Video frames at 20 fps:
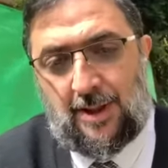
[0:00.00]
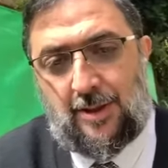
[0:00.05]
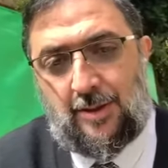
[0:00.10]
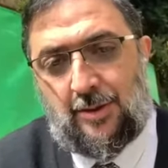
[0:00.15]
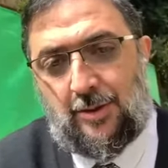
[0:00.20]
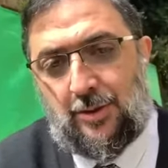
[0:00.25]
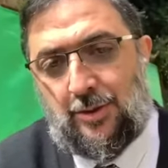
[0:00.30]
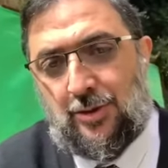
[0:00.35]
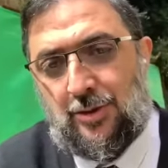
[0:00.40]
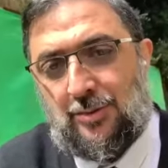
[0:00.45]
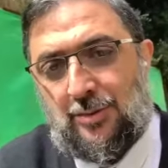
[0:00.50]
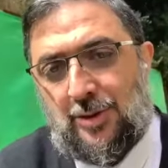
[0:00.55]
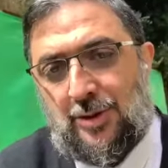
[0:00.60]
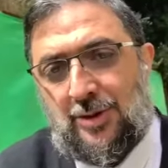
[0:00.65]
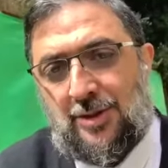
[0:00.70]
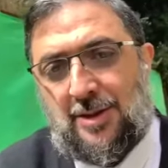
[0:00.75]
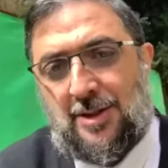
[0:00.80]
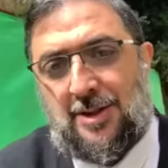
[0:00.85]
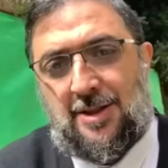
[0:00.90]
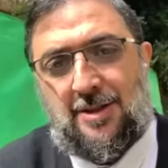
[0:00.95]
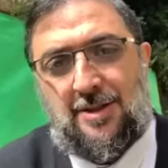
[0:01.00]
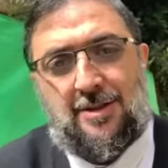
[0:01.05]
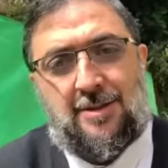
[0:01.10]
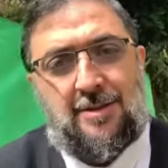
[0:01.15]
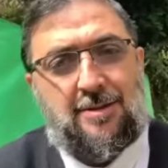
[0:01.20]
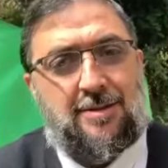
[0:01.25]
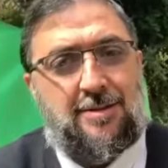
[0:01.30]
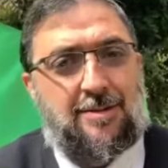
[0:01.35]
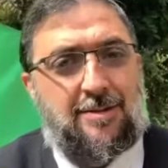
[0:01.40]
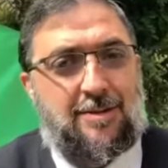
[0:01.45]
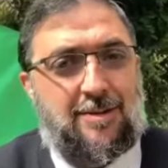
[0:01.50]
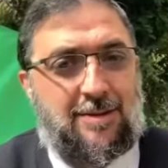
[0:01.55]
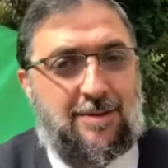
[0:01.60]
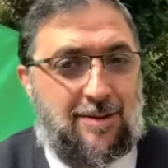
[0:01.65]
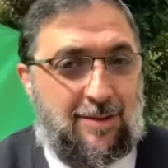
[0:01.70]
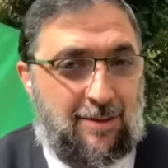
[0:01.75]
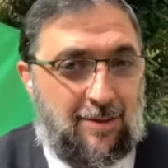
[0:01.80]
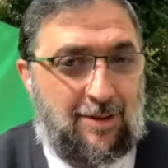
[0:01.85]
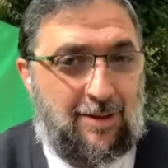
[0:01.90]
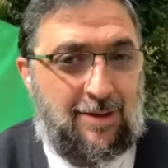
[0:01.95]
Autrement dit, euh,
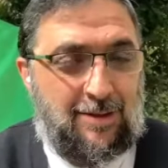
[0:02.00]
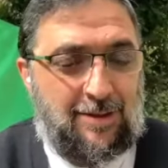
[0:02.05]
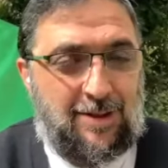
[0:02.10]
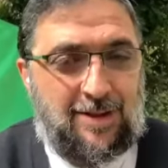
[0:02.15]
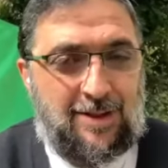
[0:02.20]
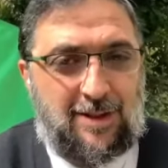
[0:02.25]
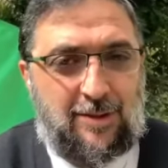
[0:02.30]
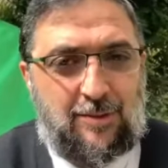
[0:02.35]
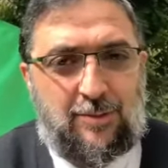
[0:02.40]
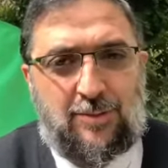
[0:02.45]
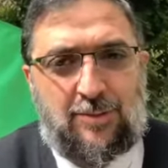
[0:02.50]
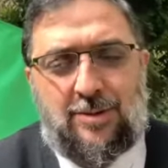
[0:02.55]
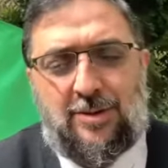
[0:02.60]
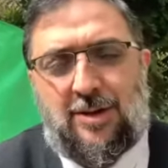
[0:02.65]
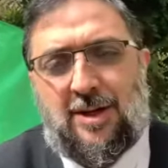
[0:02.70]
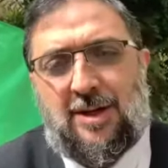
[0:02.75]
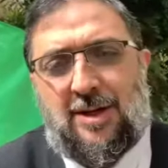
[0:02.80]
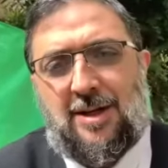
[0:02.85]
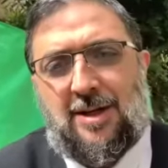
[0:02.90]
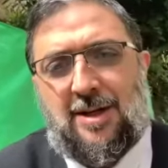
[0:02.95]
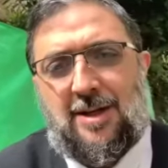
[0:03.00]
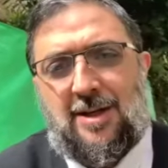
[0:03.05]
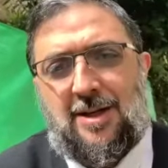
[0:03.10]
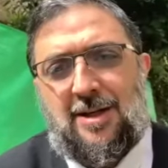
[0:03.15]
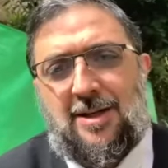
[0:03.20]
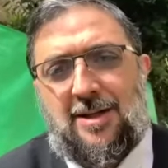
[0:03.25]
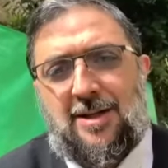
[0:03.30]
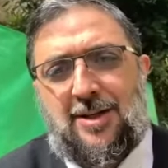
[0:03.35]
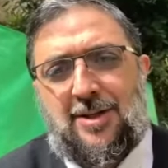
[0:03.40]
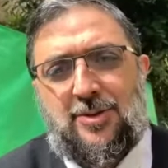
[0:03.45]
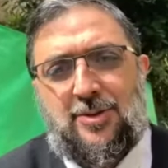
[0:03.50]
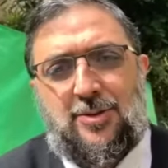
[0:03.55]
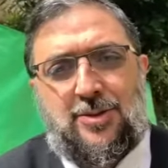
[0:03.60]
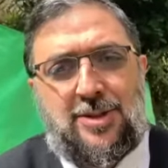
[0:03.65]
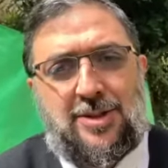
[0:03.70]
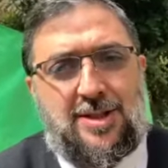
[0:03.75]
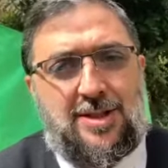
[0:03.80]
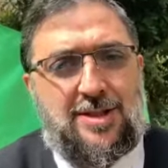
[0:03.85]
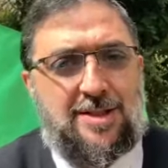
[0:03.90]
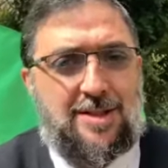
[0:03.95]
rendre des comptes, la,
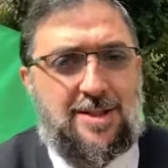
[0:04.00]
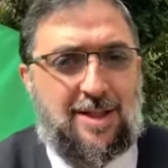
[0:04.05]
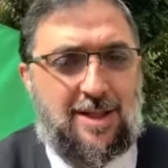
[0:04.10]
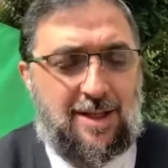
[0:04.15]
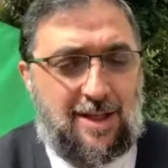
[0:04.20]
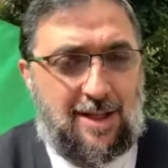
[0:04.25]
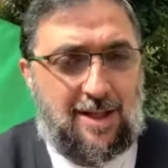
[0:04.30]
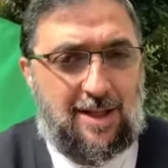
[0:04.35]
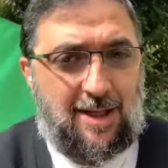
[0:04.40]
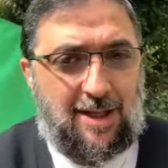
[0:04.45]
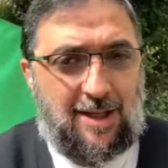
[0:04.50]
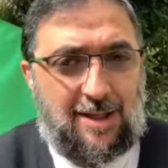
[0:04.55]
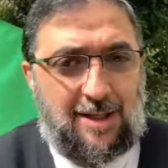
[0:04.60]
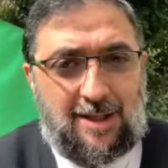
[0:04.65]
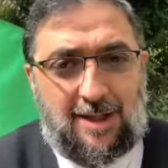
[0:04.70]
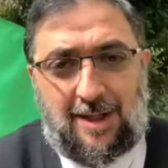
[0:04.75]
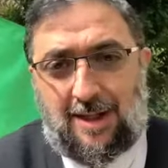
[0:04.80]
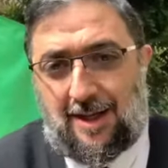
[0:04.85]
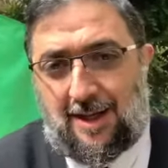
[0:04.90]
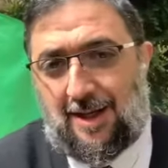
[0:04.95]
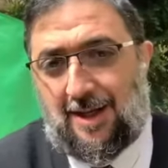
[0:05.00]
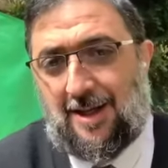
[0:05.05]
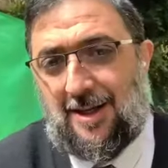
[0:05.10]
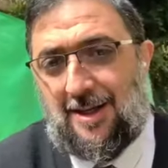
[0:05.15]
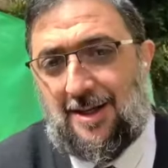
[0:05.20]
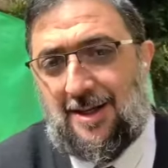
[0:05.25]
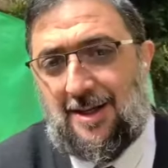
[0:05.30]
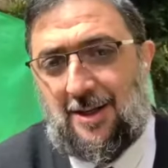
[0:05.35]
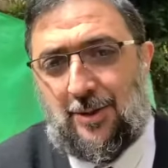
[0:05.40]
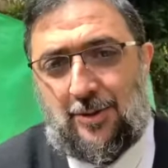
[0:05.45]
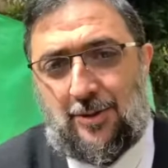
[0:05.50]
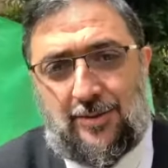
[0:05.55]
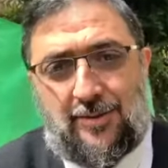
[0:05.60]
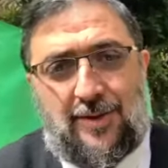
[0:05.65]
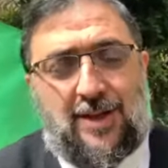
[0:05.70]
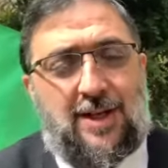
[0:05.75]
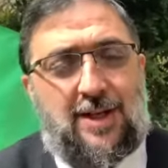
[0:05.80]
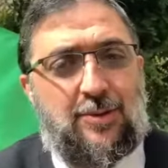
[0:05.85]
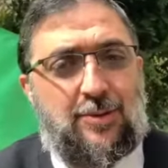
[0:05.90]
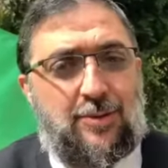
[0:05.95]
justice est là et il
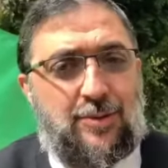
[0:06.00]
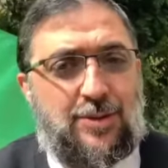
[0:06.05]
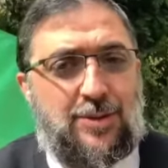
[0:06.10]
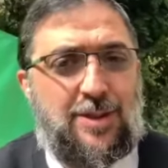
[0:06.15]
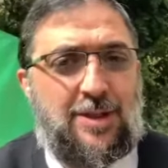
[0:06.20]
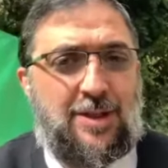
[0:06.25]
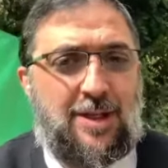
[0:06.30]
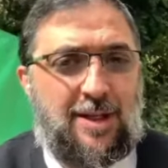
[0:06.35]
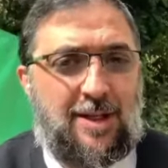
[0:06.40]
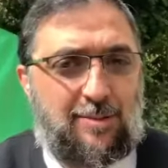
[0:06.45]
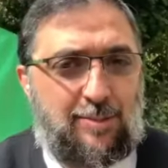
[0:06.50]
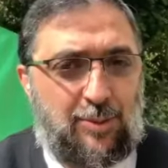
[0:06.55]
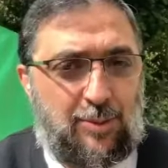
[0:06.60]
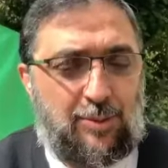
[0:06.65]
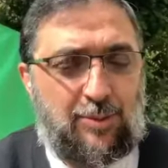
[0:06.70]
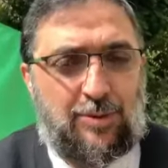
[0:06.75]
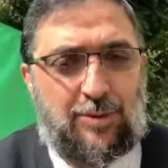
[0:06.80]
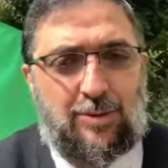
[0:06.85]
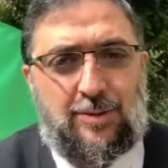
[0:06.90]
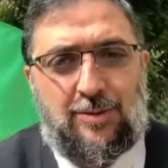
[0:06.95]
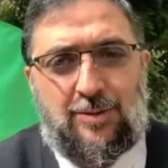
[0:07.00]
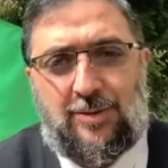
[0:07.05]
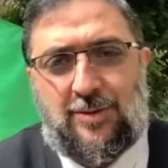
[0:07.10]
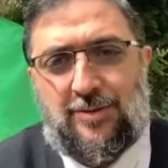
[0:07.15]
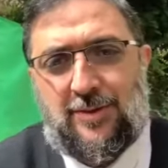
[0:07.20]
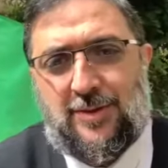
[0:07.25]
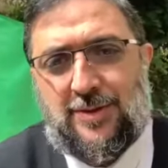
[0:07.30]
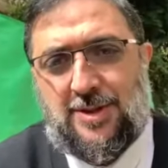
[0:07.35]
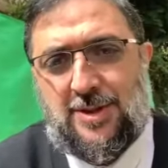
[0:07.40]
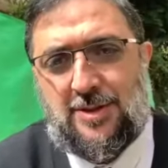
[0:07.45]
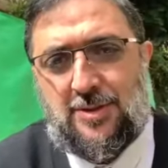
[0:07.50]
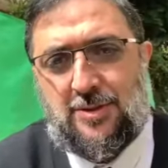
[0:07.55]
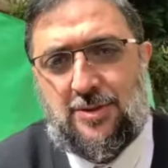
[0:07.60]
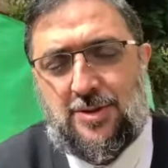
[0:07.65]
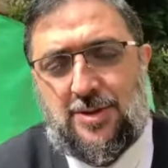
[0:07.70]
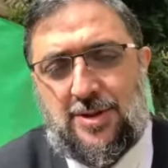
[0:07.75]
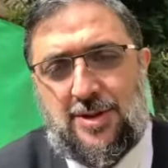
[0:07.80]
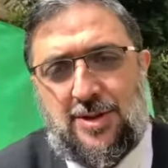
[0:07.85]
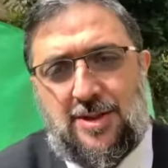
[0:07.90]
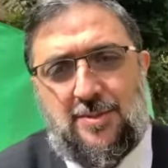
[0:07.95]
devra aussi répondre devant cette
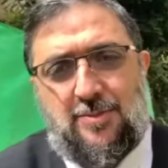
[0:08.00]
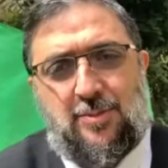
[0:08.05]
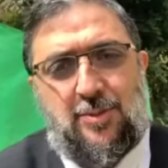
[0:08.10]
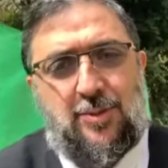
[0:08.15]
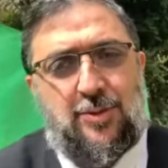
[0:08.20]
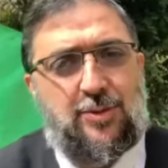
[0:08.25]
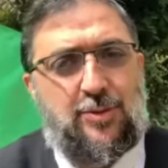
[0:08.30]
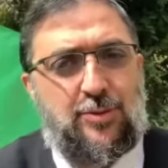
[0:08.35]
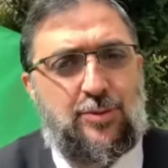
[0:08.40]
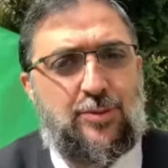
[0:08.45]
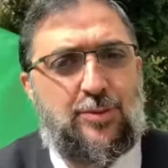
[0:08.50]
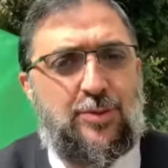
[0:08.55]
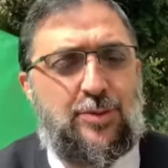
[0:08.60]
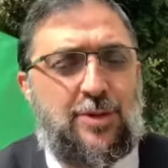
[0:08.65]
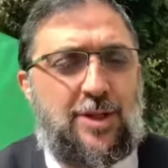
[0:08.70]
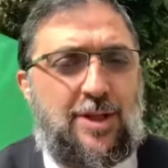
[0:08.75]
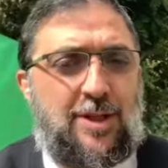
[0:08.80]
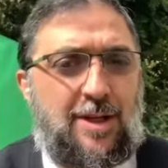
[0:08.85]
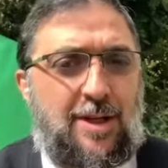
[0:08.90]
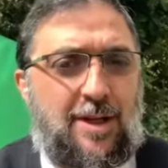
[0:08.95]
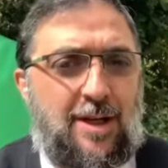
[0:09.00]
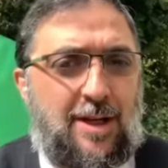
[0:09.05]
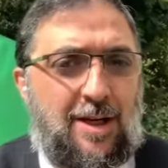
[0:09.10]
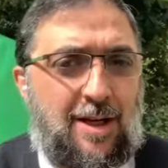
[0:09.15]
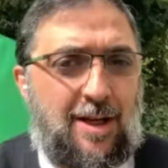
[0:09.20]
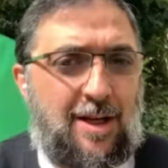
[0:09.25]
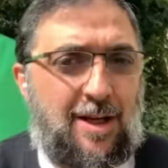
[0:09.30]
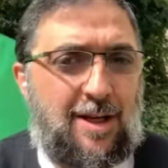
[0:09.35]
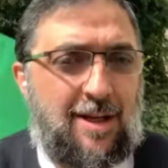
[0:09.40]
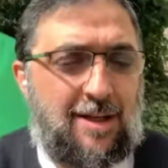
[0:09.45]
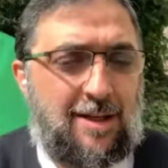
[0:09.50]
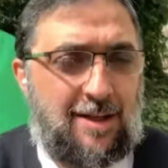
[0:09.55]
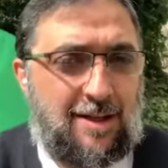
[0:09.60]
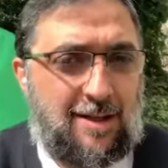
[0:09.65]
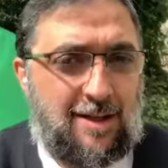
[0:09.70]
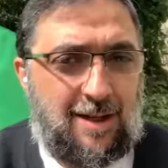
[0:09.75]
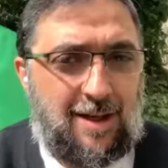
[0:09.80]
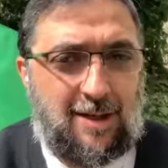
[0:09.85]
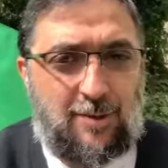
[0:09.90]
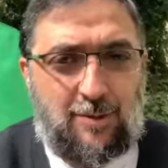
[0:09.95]
justice pour tout ce qu'il
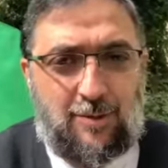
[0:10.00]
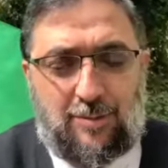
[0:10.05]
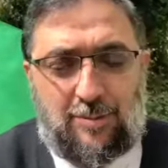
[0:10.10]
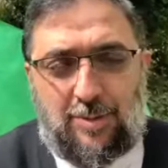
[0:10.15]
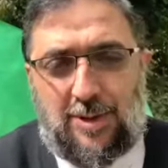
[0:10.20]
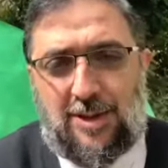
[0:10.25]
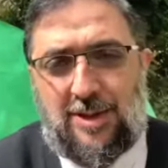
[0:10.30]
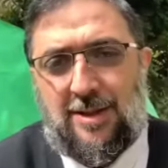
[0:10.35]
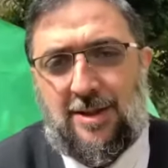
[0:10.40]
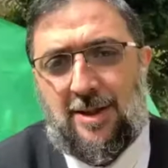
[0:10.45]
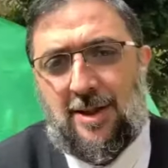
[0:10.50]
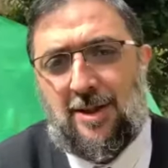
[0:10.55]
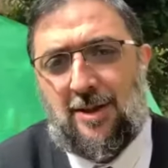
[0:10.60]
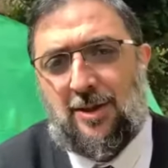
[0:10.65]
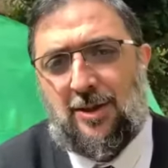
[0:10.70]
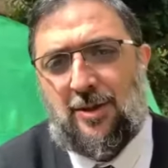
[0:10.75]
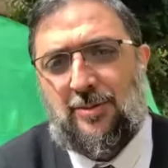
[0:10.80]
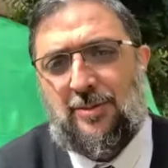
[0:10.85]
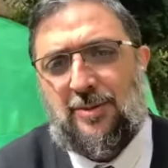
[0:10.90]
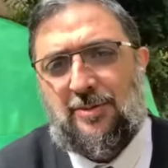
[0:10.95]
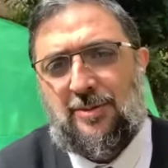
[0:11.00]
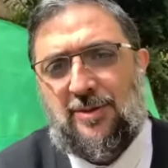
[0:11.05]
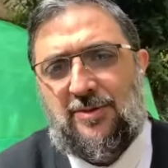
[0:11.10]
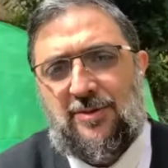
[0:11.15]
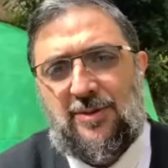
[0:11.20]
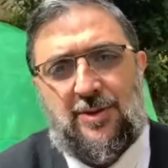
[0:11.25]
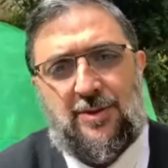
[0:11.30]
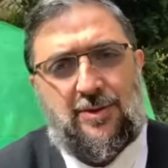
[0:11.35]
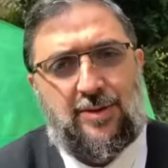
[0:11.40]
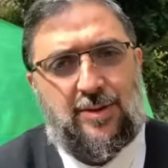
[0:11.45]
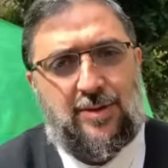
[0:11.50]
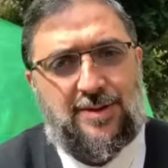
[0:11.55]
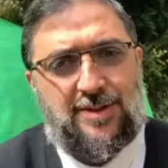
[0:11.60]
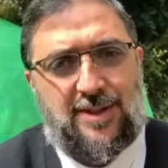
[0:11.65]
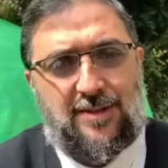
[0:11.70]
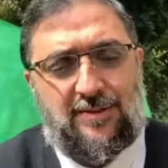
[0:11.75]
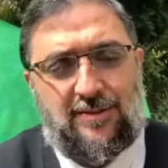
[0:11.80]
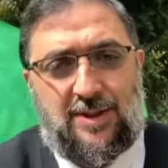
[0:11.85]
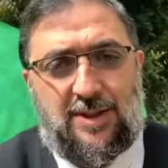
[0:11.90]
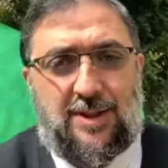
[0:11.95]
a accompli comme méfait durant sa
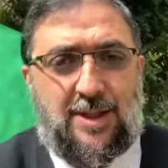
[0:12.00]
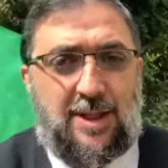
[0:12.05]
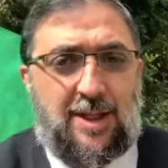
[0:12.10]
vie.